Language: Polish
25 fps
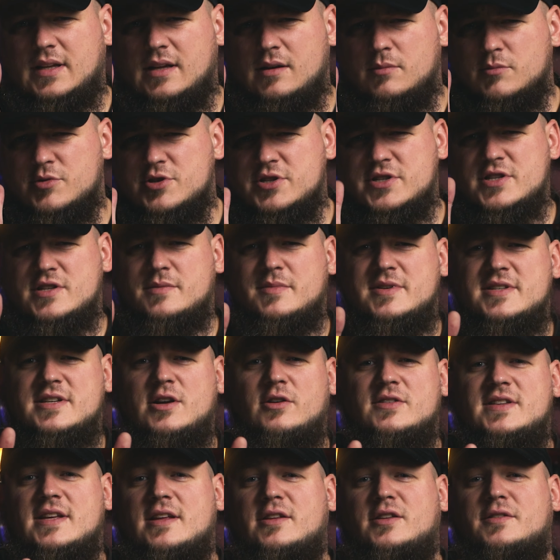Możecie sobie
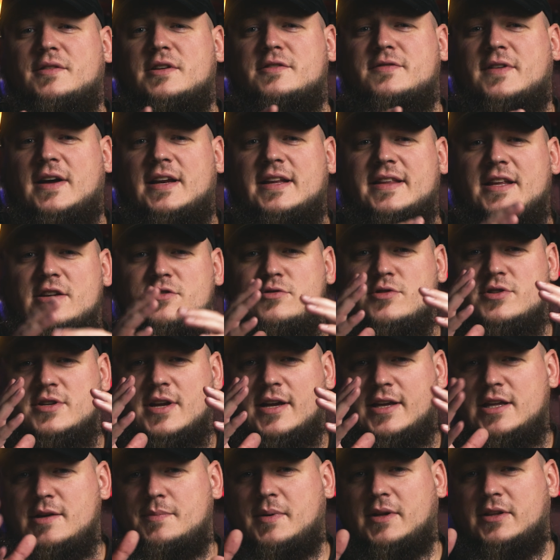go zanotować w kalendarzu,
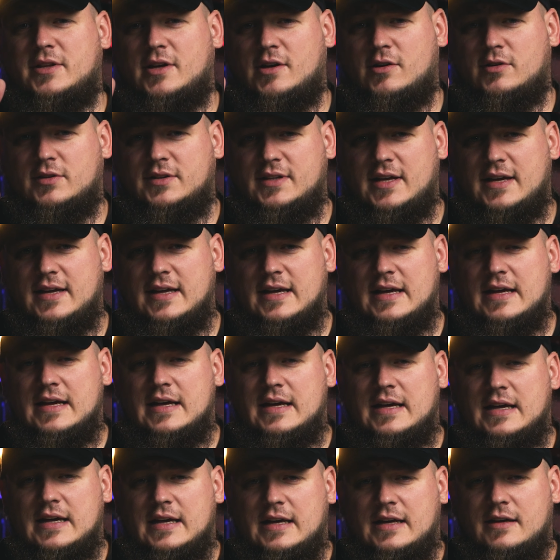że ekipa to jagotne
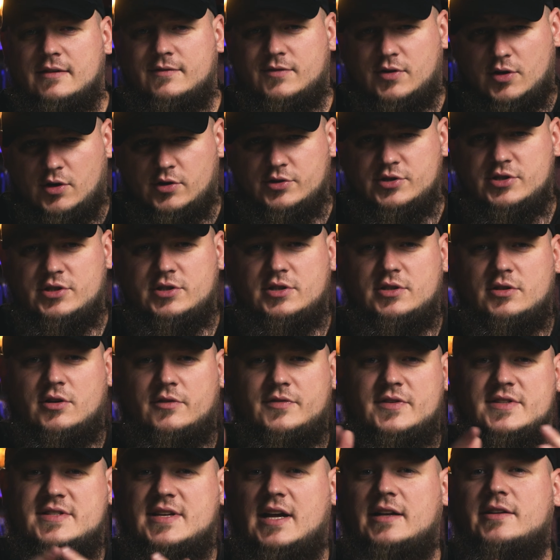wchodzi
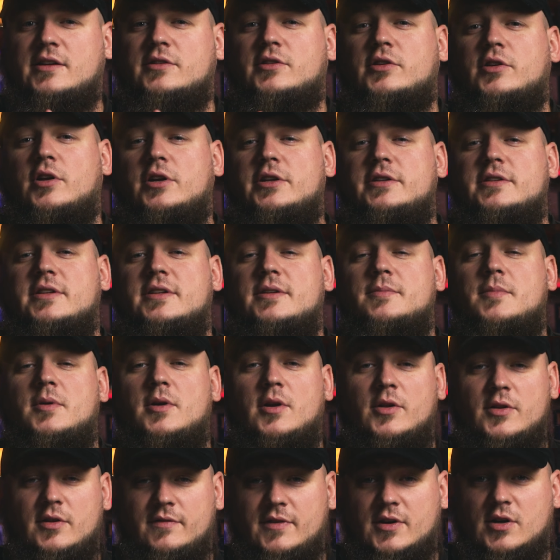oficjalnie do Doliny
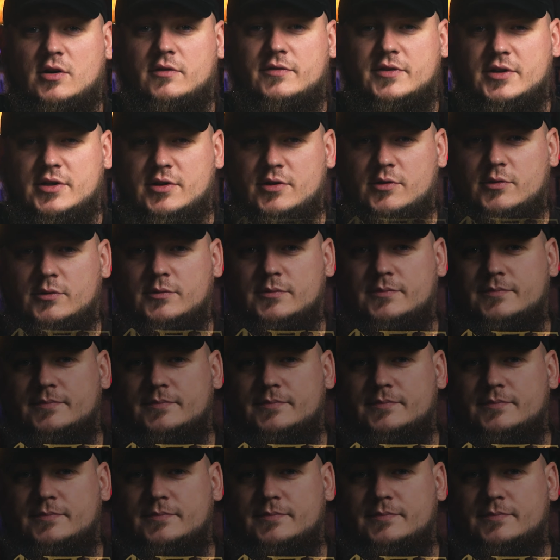Lodowego Wichru.